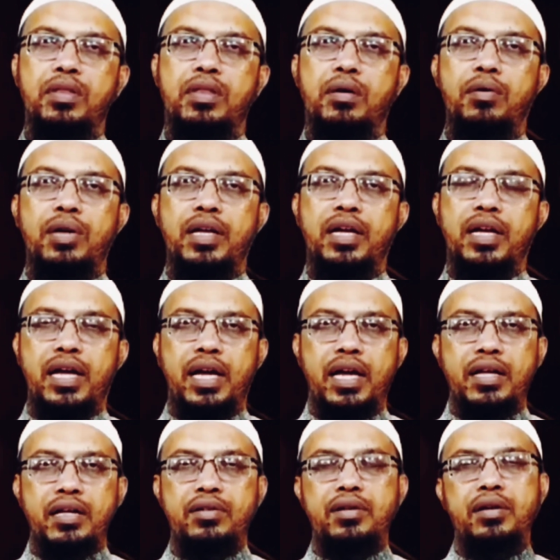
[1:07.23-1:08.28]
তাহলে
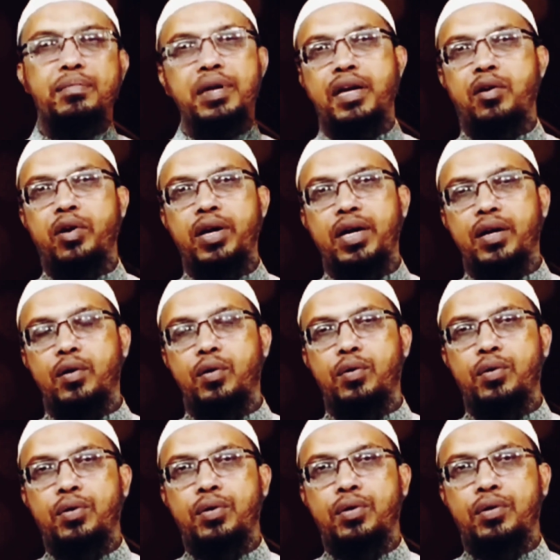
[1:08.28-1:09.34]
এই যে মেয়ে হয়ে গেল
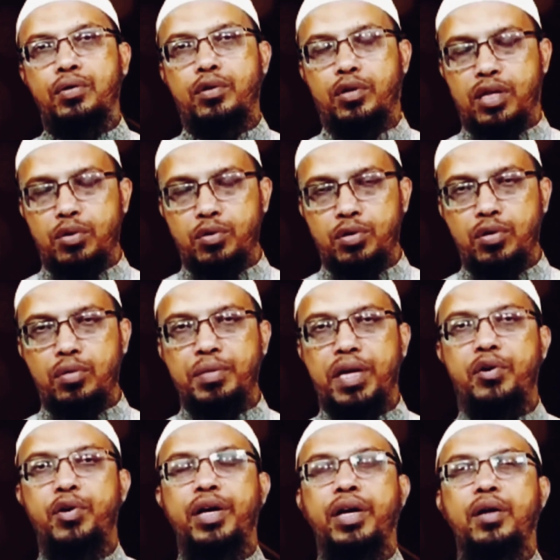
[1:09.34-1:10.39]
তথাকথিত
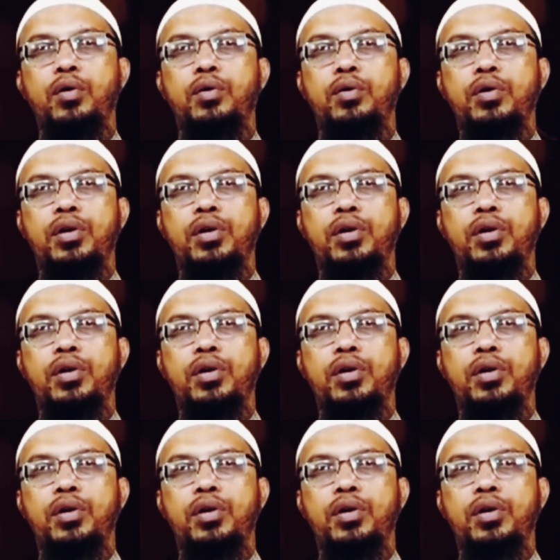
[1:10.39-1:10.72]
মেয়ে হয়ে গেল